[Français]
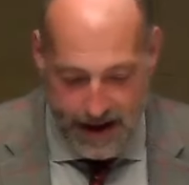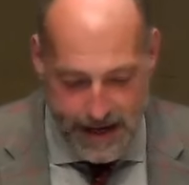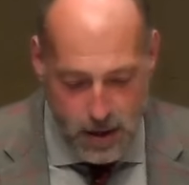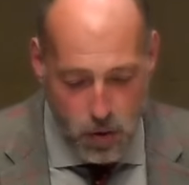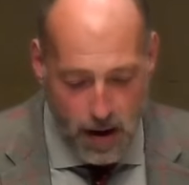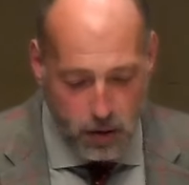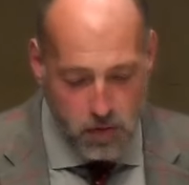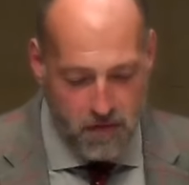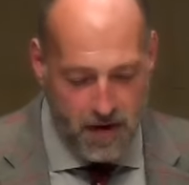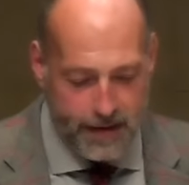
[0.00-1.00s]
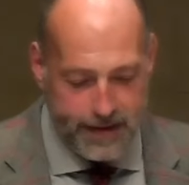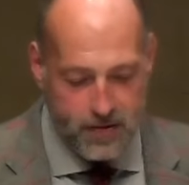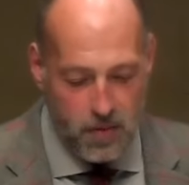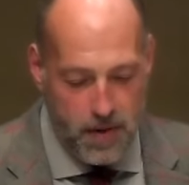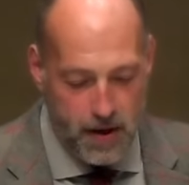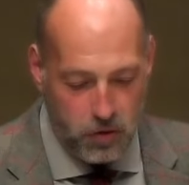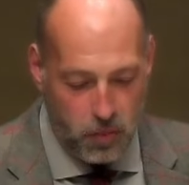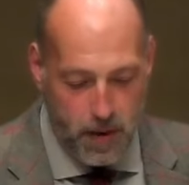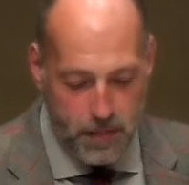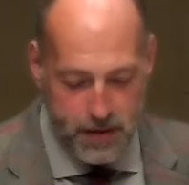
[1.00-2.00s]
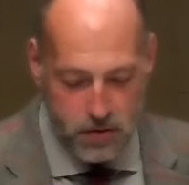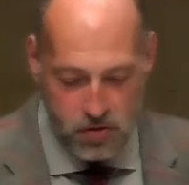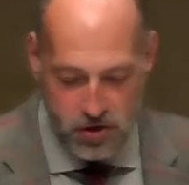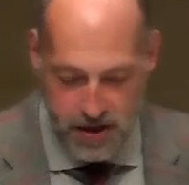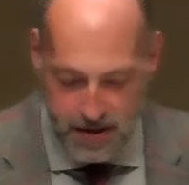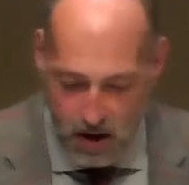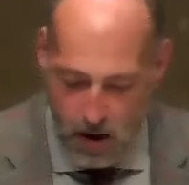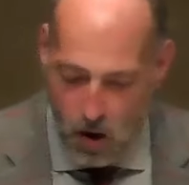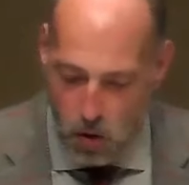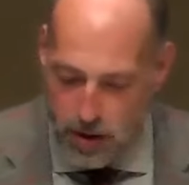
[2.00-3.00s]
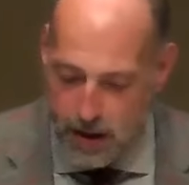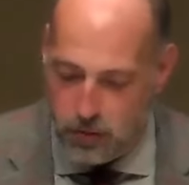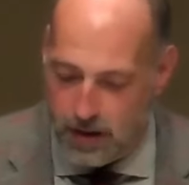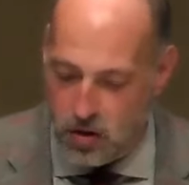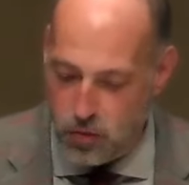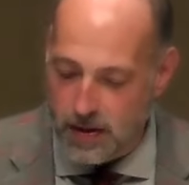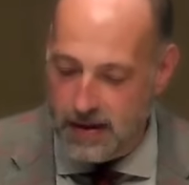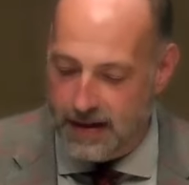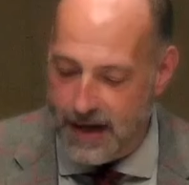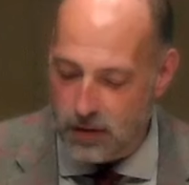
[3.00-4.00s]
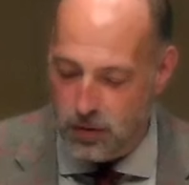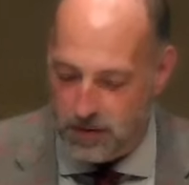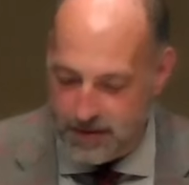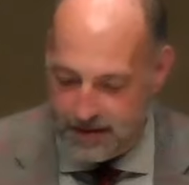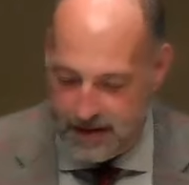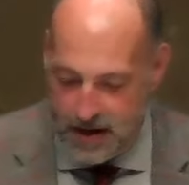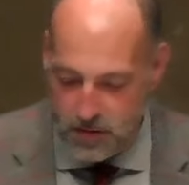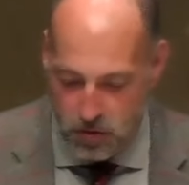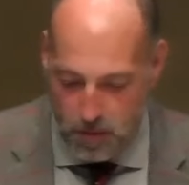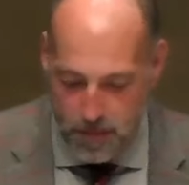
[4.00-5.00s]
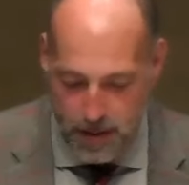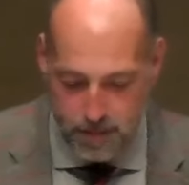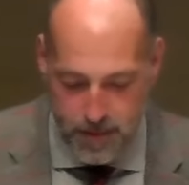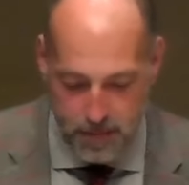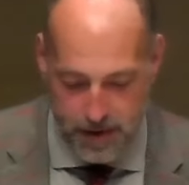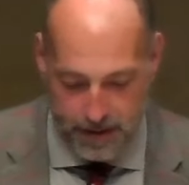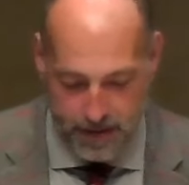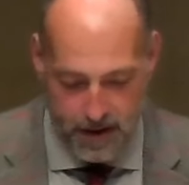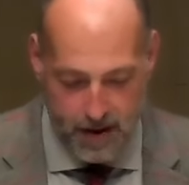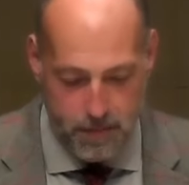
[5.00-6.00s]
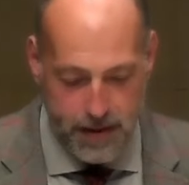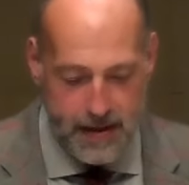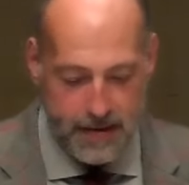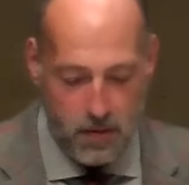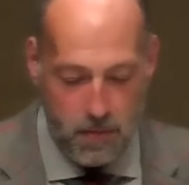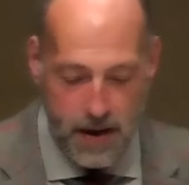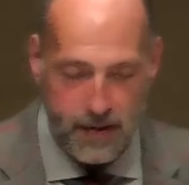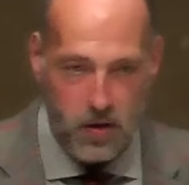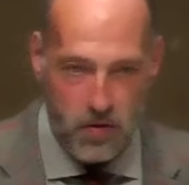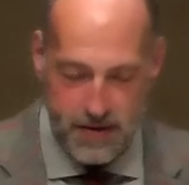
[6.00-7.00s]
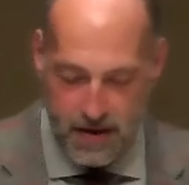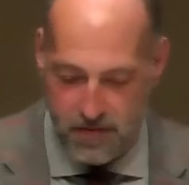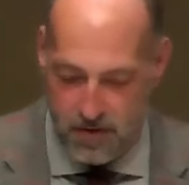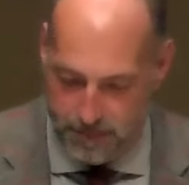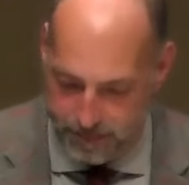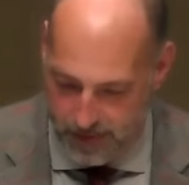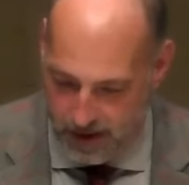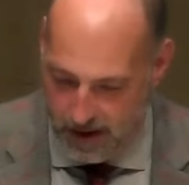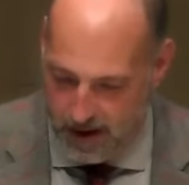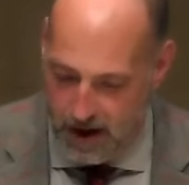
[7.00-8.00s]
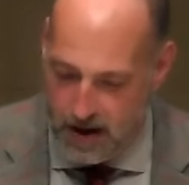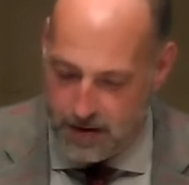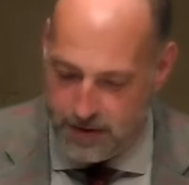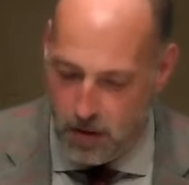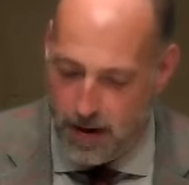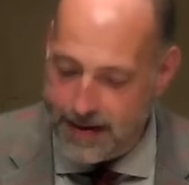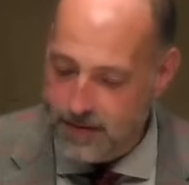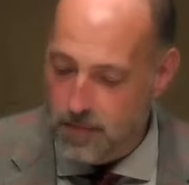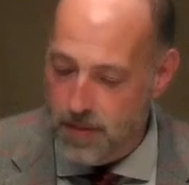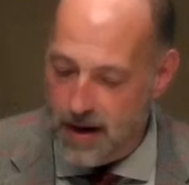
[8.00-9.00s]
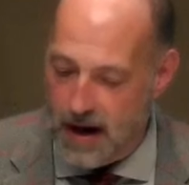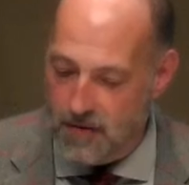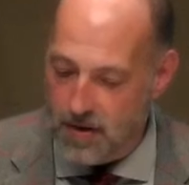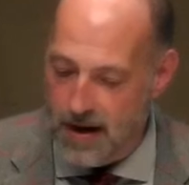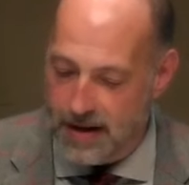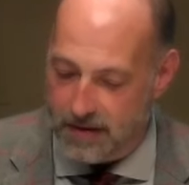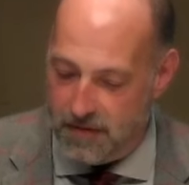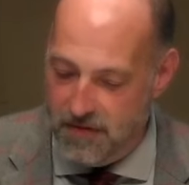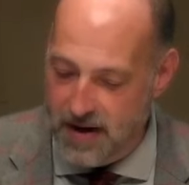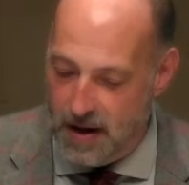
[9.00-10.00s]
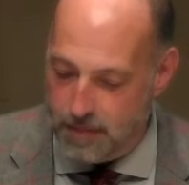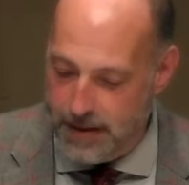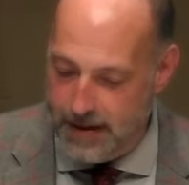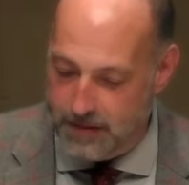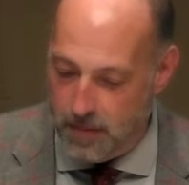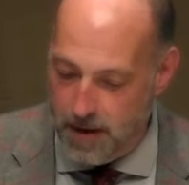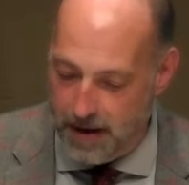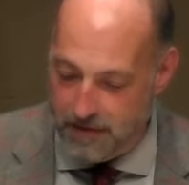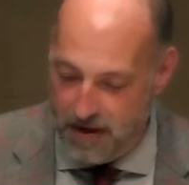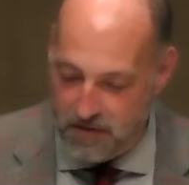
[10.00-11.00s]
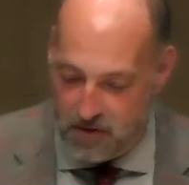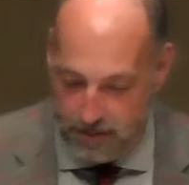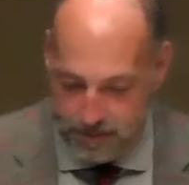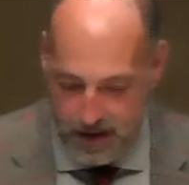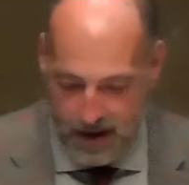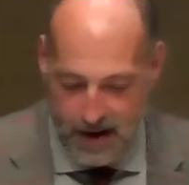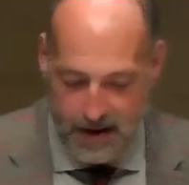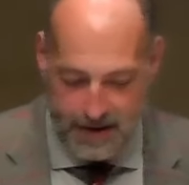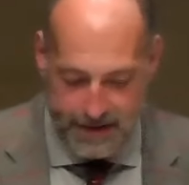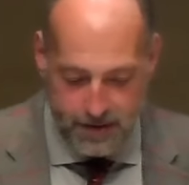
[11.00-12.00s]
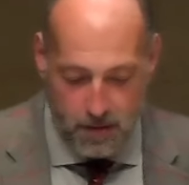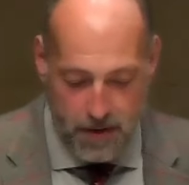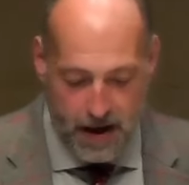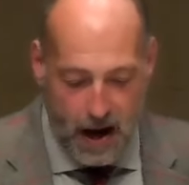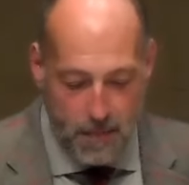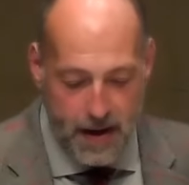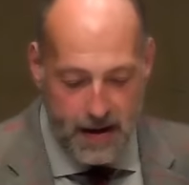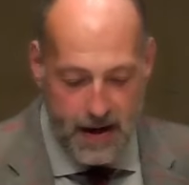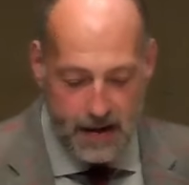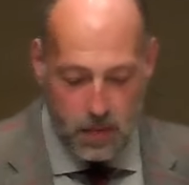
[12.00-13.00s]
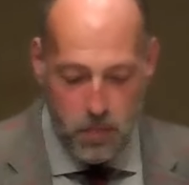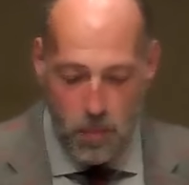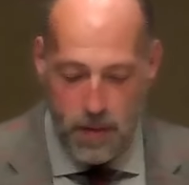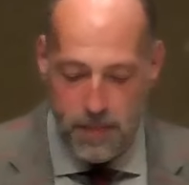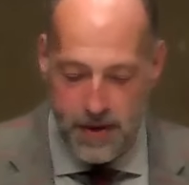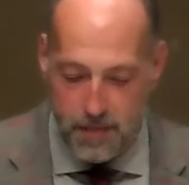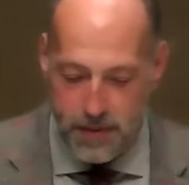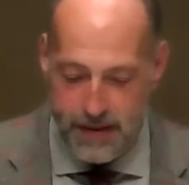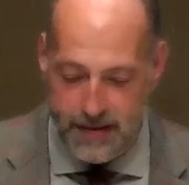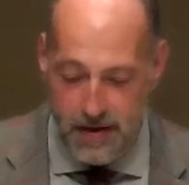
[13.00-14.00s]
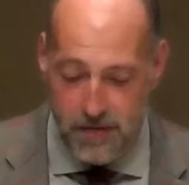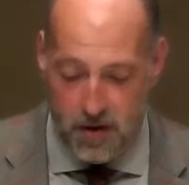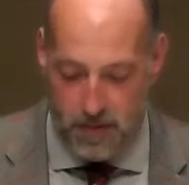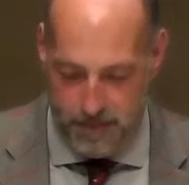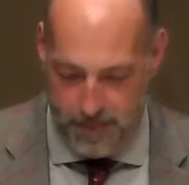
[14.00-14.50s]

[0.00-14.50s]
Il n'y aura que 20 exemplaires sur papier de Chine, auxquels sera jointe la carte de Sainte-Hélène sur même papier. Prix de l'exemplaire 35 francs. 100 exemplaires avant la lettre. Vélin, prix de l'exemplaire, 20 francs. Les exemplaires après la lettre, beau papier, prix 10 francs.